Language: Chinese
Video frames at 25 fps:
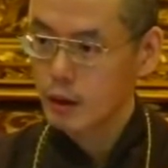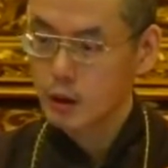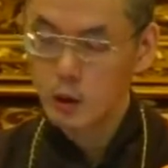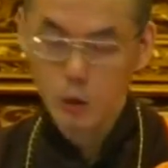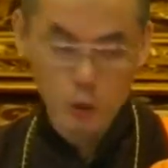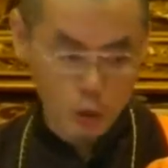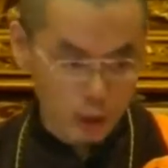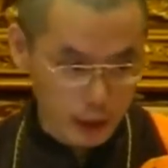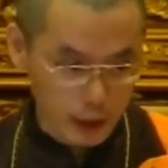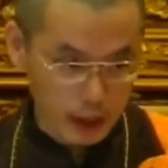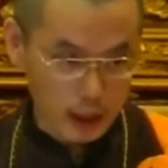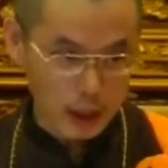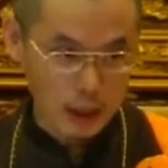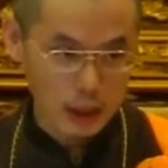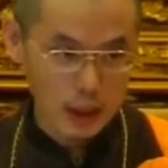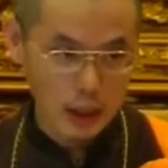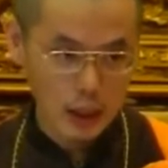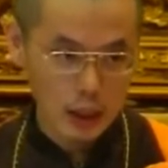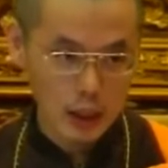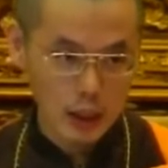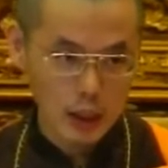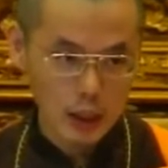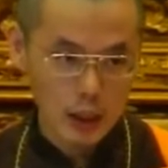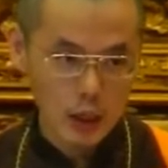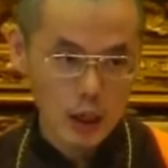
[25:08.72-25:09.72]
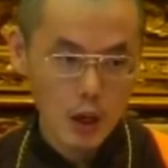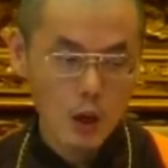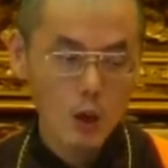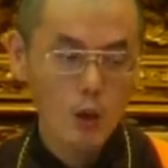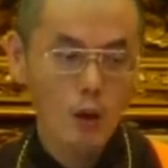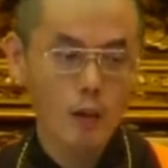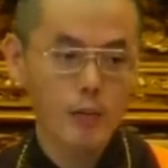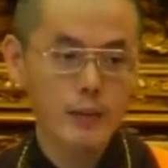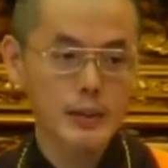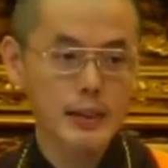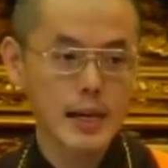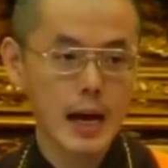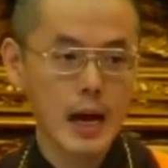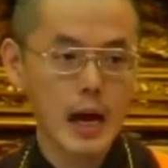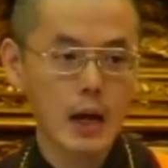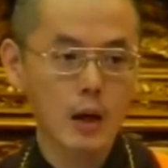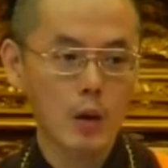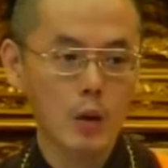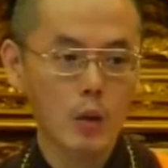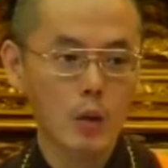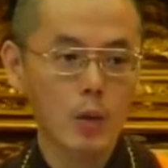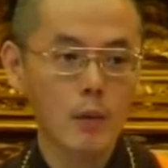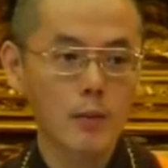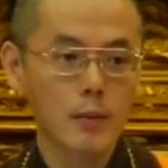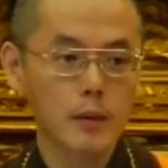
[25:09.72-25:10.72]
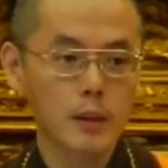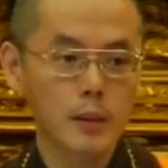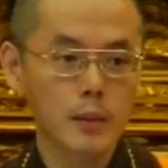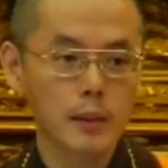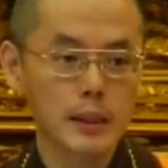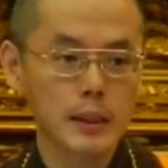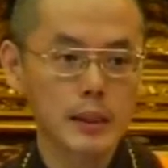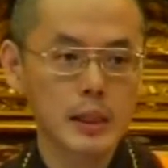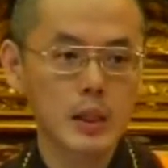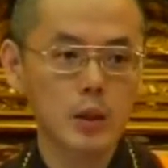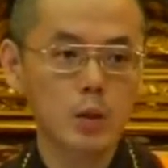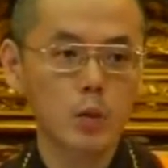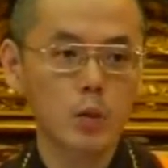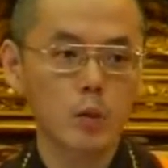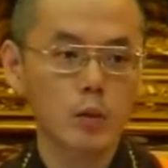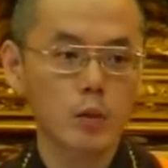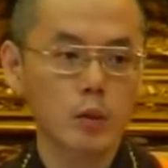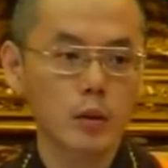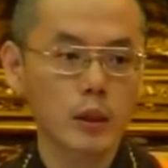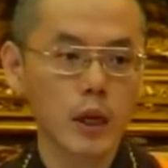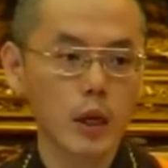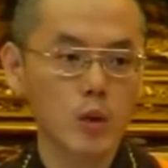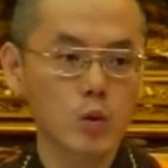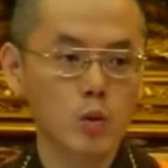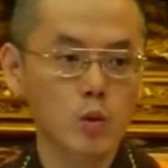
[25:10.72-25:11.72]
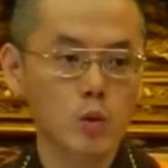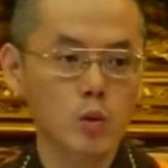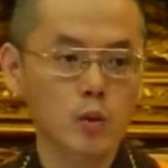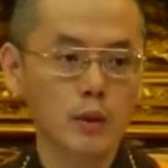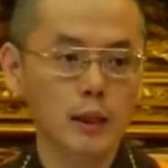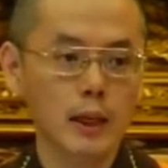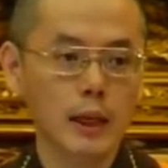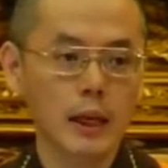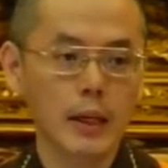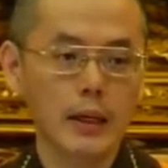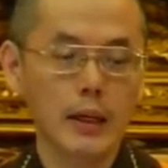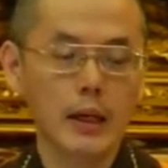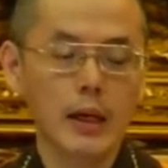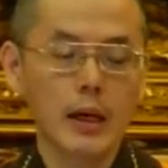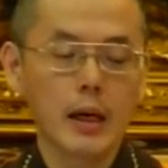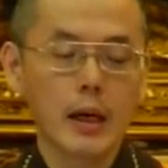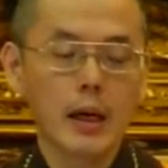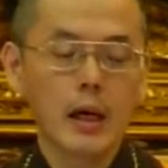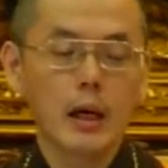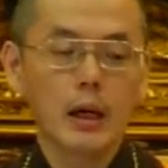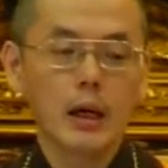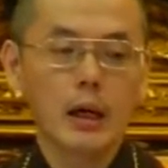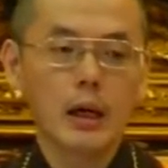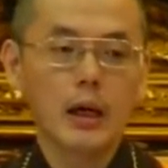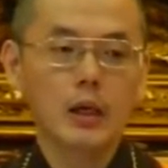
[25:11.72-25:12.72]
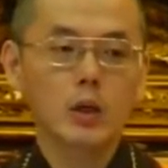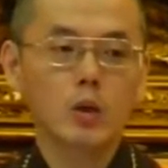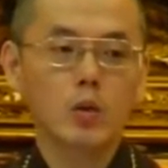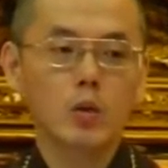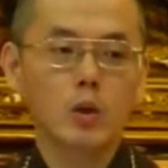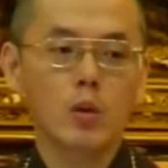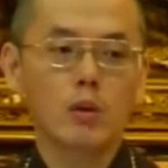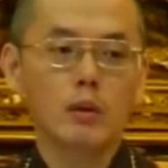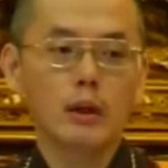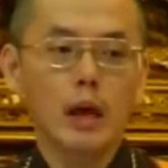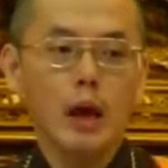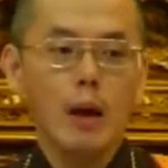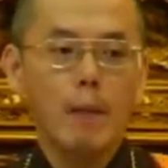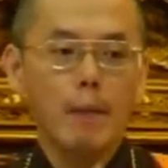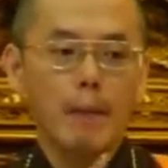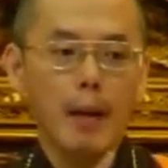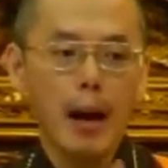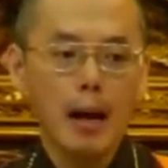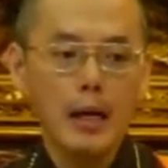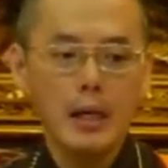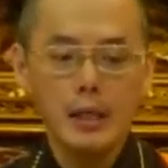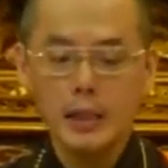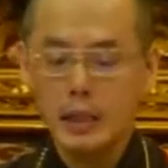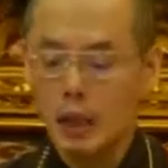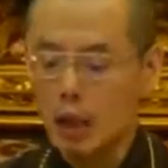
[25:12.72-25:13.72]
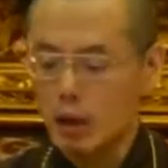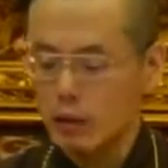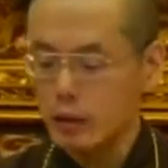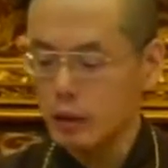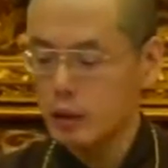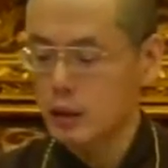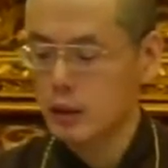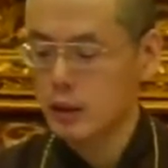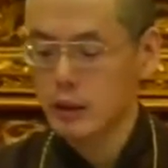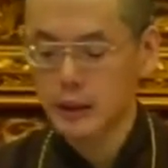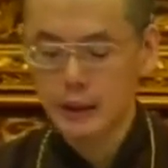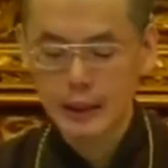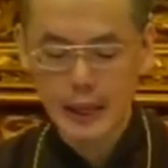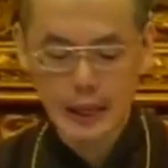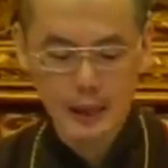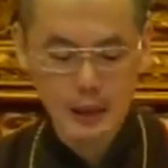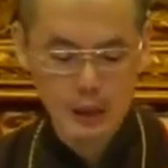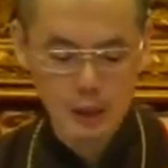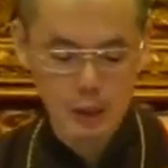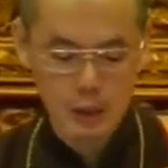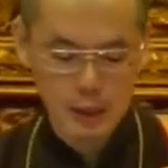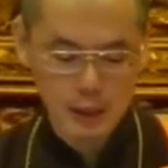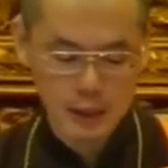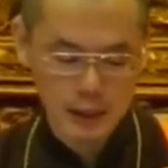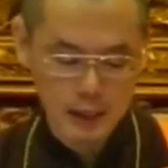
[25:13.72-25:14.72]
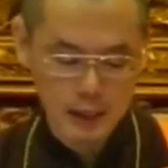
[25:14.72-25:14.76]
所以，我们讲，为什么净土中要助念，临终要八个小时，乃至于